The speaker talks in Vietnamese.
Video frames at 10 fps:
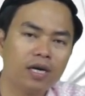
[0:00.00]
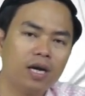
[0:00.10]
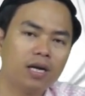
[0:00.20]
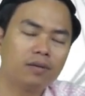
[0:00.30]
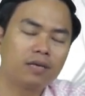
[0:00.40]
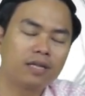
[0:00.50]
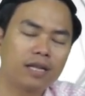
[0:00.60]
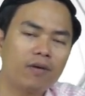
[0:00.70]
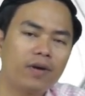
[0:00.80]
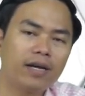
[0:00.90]
à,
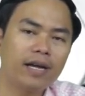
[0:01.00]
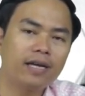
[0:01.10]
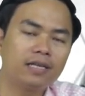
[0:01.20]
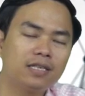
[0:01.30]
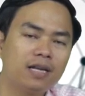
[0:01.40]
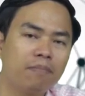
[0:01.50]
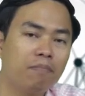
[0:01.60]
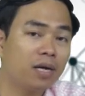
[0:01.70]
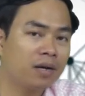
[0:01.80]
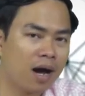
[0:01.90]
theo cái cách là rất là
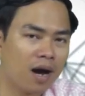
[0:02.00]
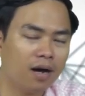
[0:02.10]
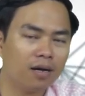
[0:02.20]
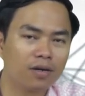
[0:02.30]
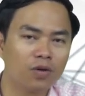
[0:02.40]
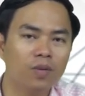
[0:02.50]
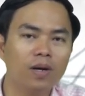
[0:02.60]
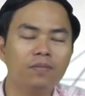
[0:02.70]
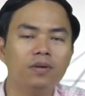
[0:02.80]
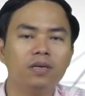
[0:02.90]
bất ngờ đúng
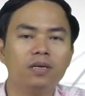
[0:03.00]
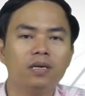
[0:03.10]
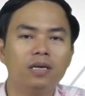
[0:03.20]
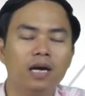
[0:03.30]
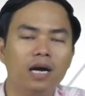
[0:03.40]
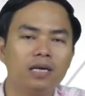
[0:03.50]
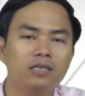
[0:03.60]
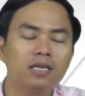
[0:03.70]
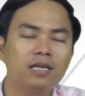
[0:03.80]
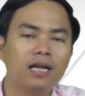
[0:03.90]
không à,
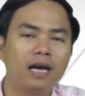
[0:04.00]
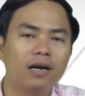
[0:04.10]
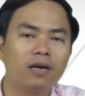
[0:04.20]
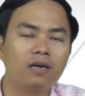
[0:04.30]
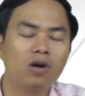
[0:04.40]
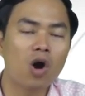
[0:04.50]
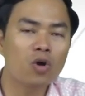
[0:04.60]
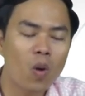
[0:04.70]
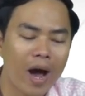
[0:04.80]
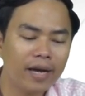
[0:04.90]
rất là khó
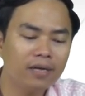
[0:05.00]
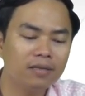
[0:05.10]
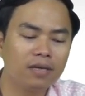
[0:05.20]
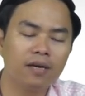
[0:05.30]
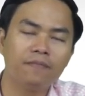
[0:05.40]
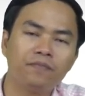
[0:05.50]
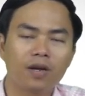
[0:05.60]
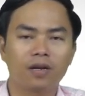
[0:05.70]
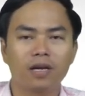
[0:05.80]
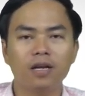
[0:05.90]
đoán là
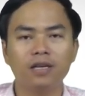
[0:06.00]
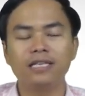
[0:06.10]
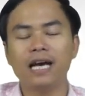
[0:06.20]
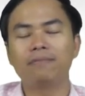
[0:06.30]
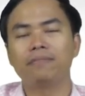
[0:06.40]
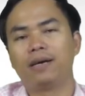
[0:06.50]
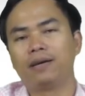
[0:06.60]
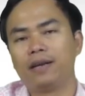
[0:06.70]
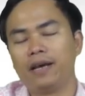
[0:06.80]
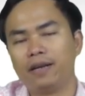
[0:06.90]
cái thời gian
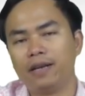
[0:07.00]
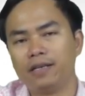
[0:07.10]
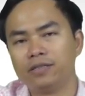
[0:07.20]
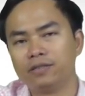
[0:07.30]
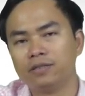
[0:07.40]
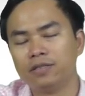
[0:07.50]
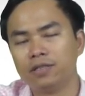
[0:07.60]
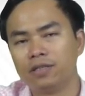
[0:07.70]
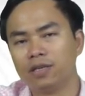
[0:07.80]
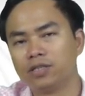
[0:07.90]
mà để để
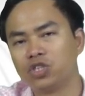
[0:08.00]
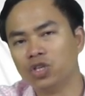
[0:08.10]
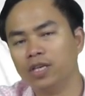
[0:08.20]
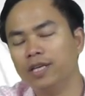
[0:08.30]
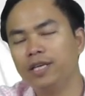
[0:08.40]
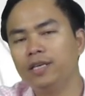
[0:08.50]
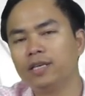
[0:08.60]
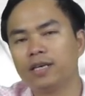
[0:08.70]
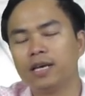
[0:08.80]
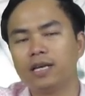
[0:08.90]
à, xử lý
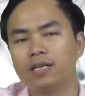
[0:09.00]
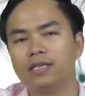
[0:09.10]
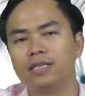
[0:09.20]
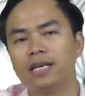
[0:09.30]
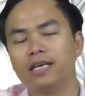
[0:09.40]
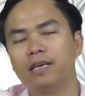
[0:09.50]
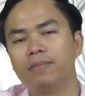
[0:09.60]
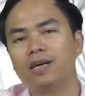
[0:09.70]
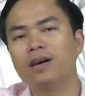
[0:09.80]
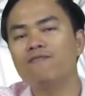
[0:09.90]
hay là thời gian để
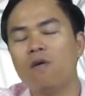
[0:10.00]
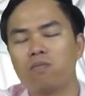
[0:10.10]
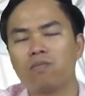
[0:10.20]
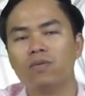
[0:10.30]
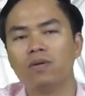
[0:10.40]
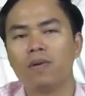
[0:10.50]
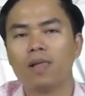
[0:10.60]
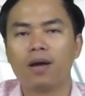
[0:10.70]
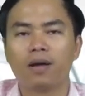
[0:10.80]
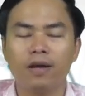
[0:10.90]
mà khắc phục
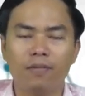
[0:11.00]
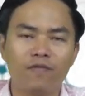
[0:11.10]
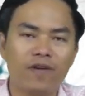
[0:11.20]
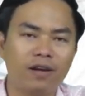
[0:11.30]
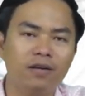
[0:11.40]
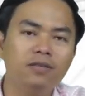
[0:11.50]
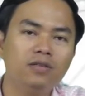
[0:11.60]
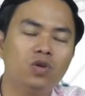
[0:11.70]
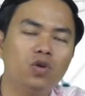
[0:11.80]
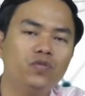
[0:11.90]
để mà phản
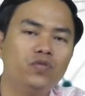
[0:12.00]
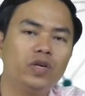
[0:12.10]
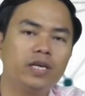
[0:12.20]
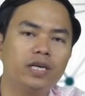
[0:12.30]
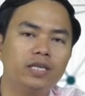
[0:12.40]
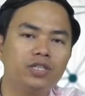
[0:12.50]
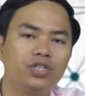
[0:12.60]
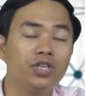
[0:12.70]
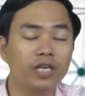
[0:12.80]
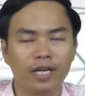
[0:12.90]
ứng đối với cái
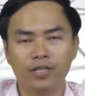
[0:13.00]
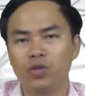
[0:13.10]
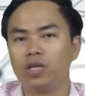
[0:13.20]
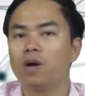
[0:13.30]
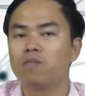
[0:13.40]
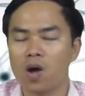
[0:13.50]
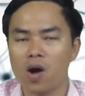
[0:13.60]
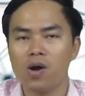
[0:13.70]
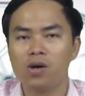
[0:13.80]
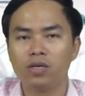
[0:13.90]
sự kiện truyền thông
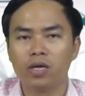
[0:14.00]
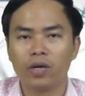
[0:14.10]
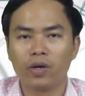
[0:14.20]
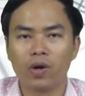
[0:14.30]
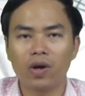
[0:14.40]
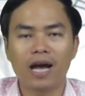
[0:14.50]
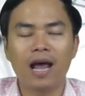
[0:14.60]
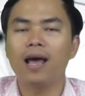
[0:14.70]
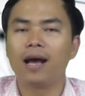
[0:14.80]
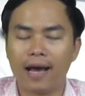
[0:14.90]
đó nó
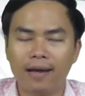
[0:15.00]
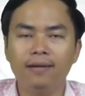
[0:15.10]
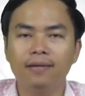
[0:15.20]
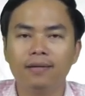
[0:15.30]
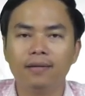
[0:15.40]
khá là ngắn